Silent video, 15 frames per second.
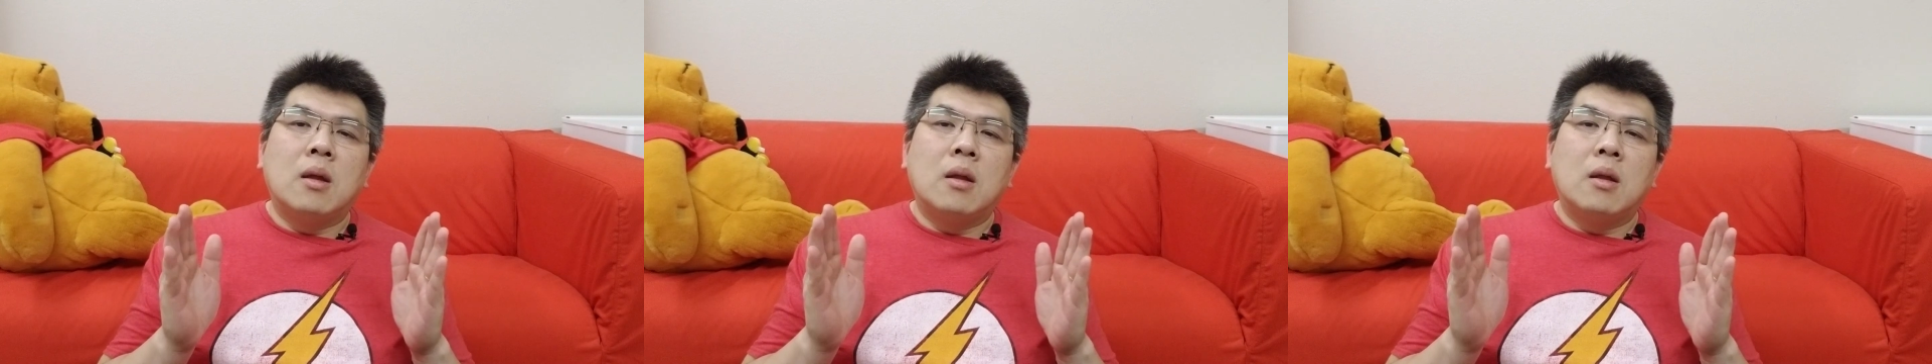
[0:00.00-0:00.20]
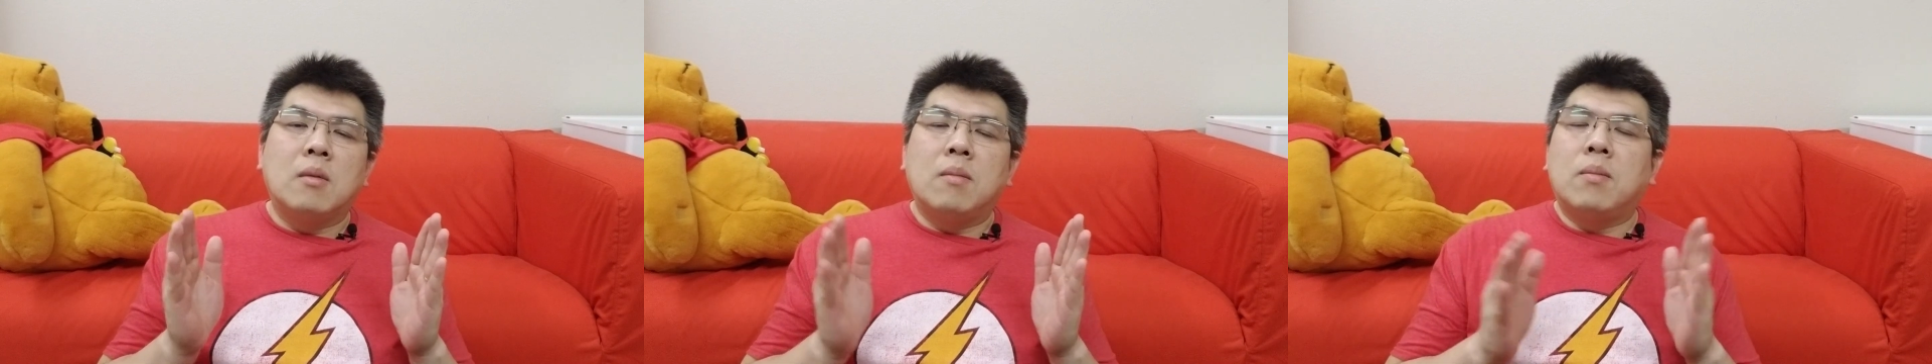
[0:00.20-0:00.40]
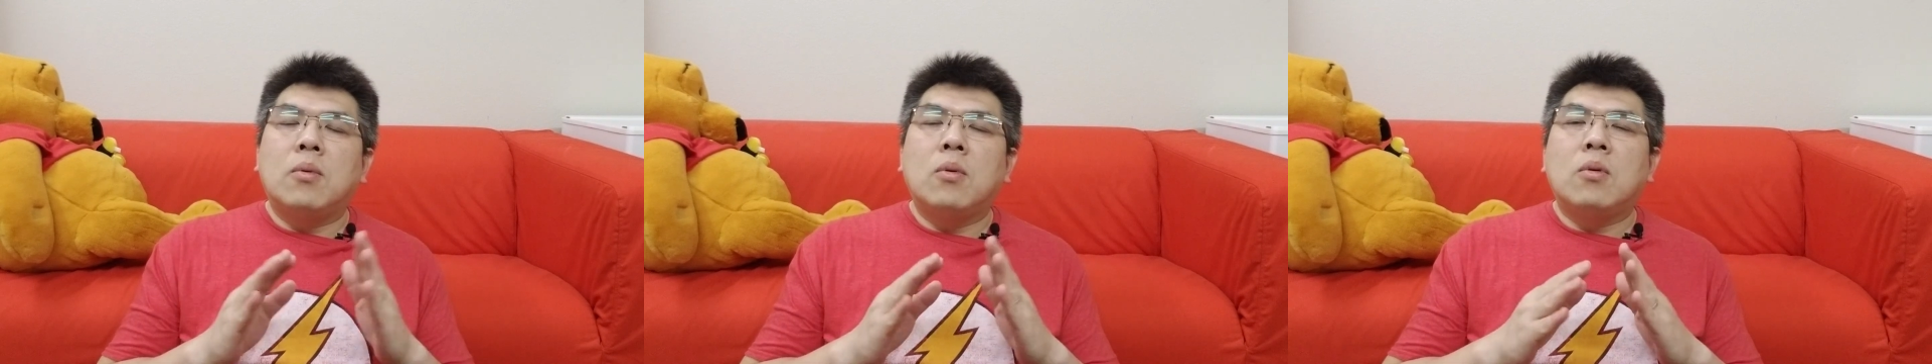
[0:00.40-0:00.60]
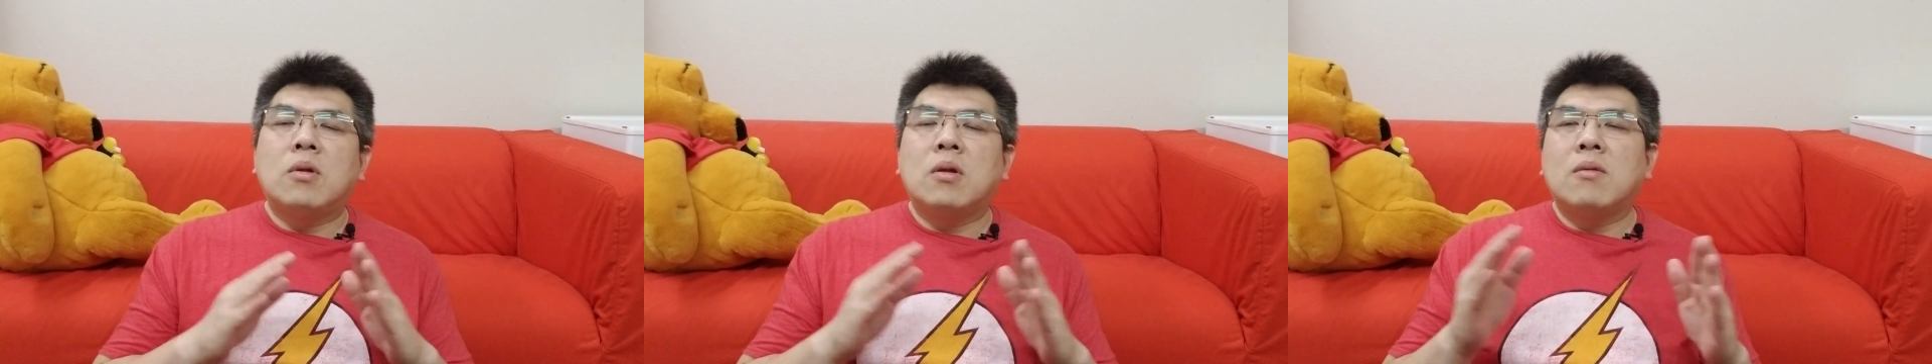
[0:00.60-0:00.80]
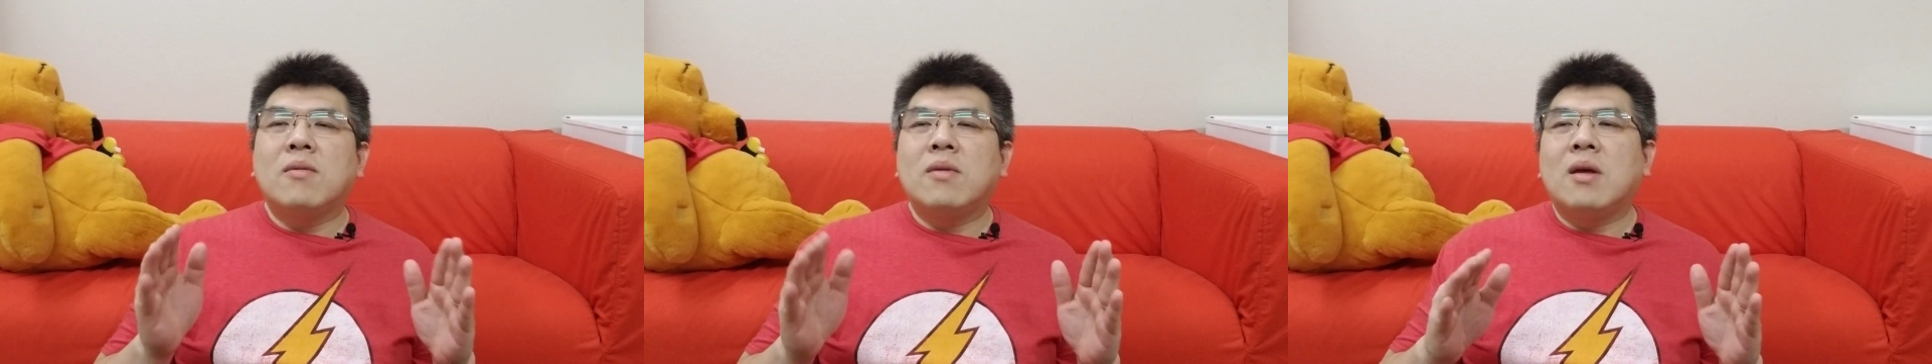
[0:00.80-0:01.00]
你不
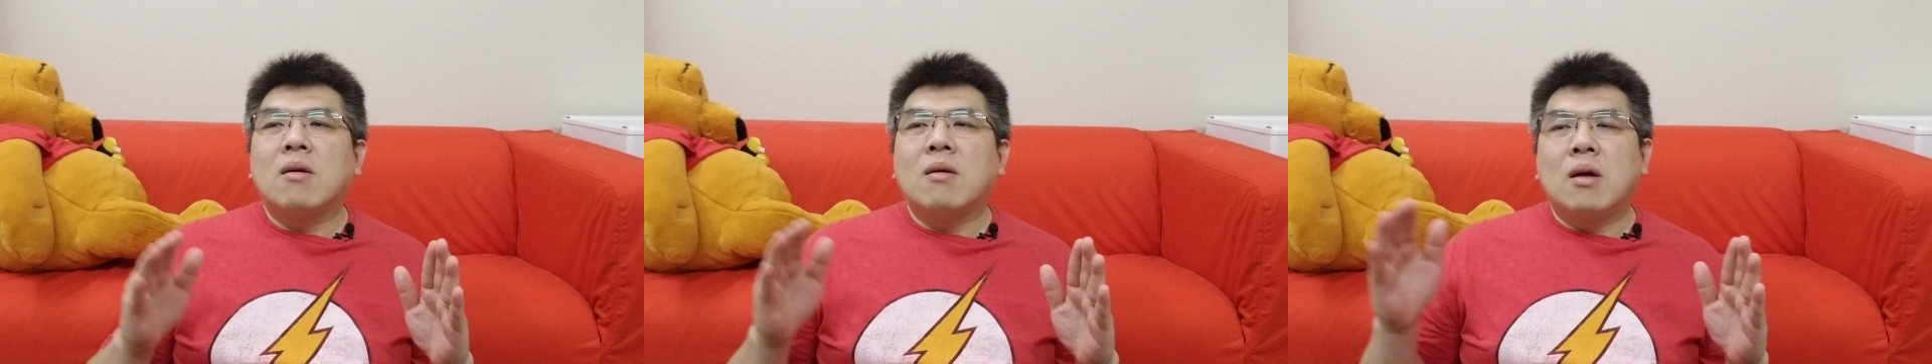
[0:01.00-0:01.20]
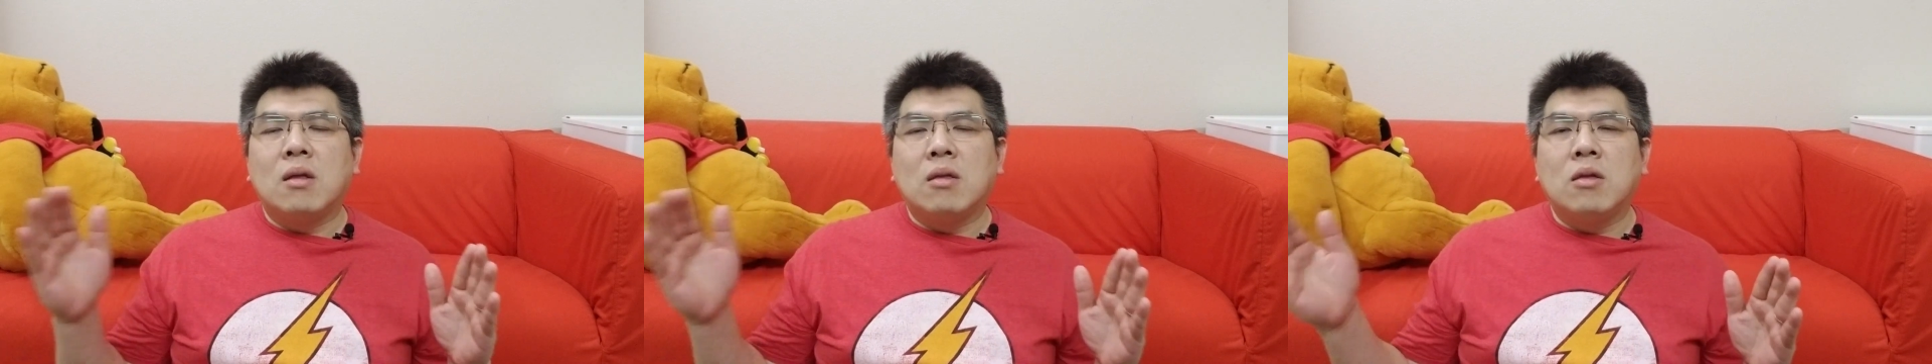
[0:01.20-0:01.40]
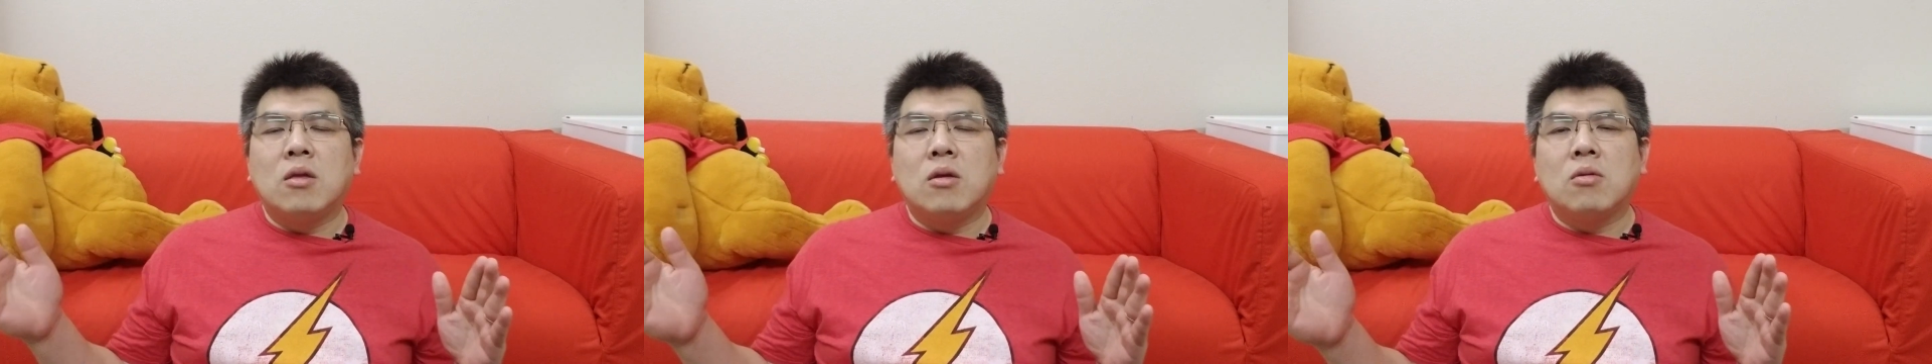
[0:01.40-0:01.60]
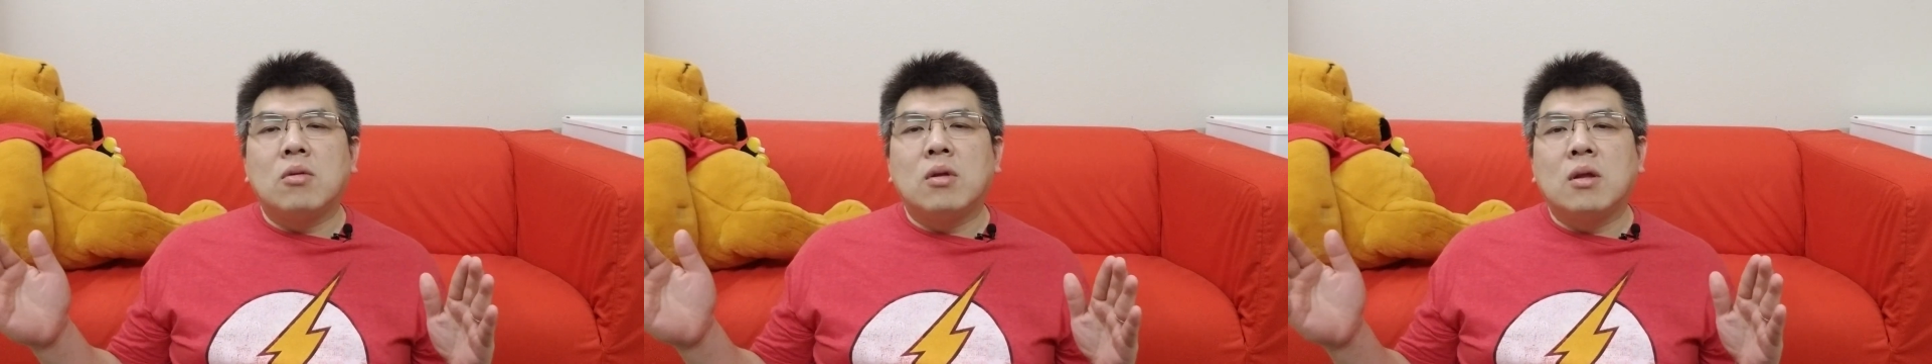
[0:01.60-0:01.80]
是要很久，